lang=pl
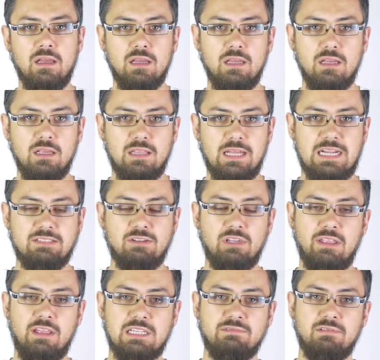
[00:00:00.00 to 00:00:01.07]
i teraz do
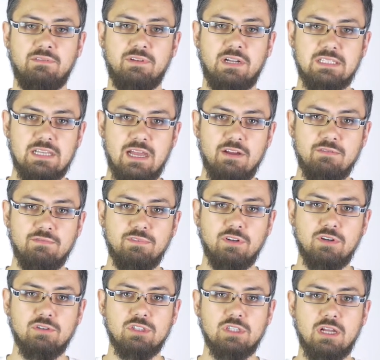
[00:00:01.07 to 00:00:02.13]
tej nazwy wracają w
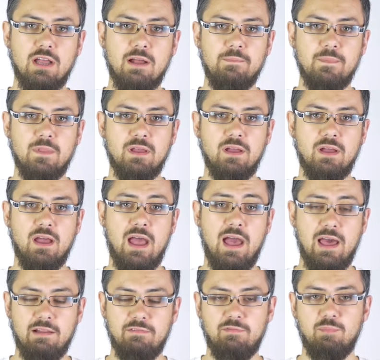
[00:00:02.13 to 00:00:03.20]
Crossie. E,
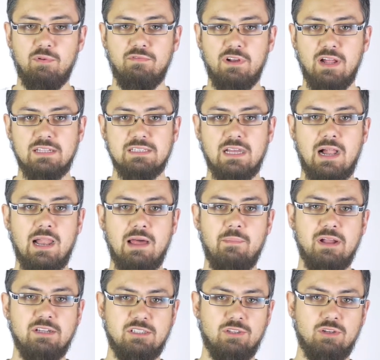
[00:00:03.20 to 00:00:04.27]
Earth powraca, ale
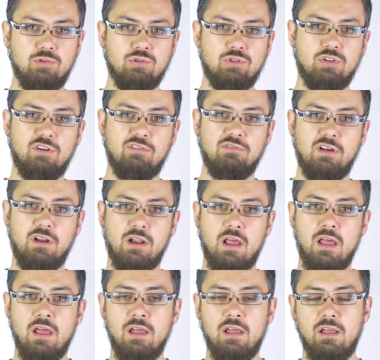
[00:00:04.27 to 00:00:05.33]
będzie to już rower
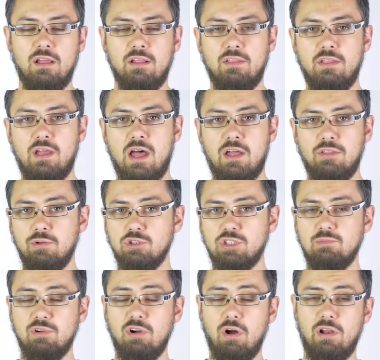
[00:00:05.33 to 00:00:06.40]
na
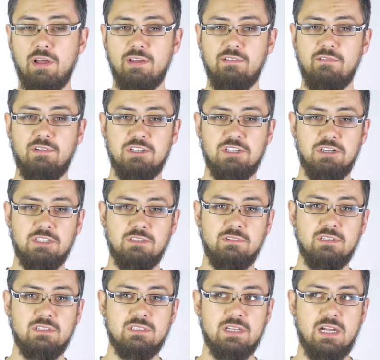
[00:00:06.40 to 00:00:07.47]
dużym kole
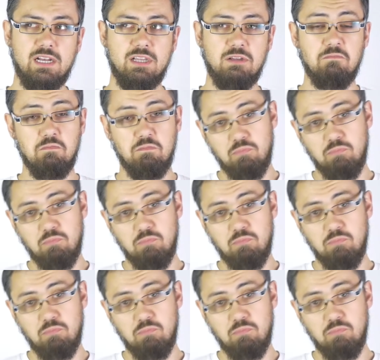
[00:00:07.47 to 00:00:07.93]
29 cali.